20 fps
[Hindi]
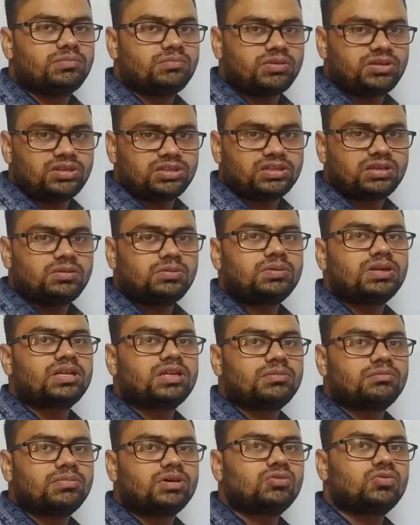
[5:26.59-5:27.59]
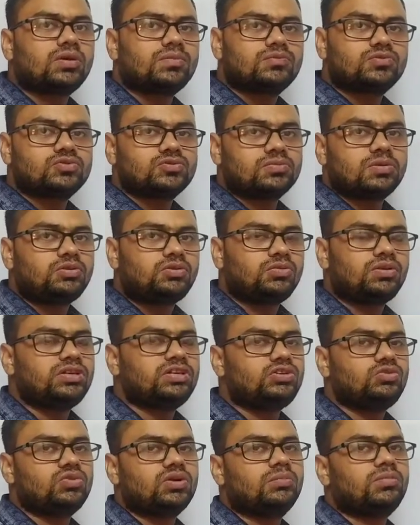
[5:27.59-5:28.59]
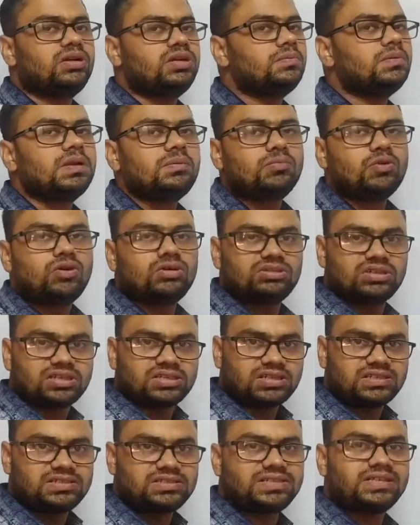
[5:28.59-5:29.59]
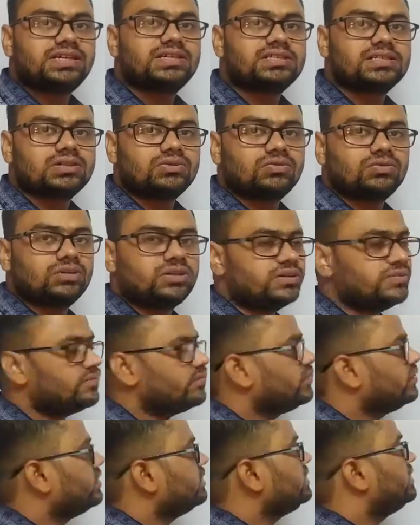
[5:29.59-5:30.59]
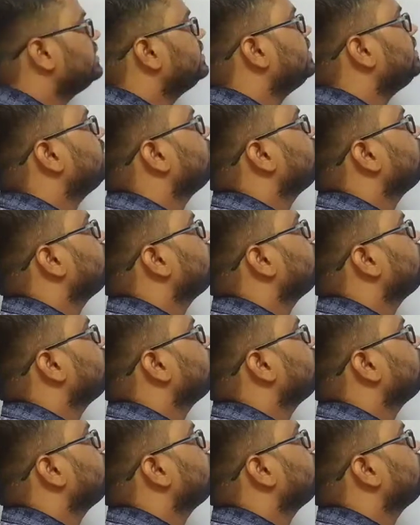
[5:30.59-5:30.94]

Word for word: कितना भी बड़ा नंबर हो आप उसमें ट्वेंटी टू का मल्टीप्लाई बहुत आसानी से कर सकोगे ठीक है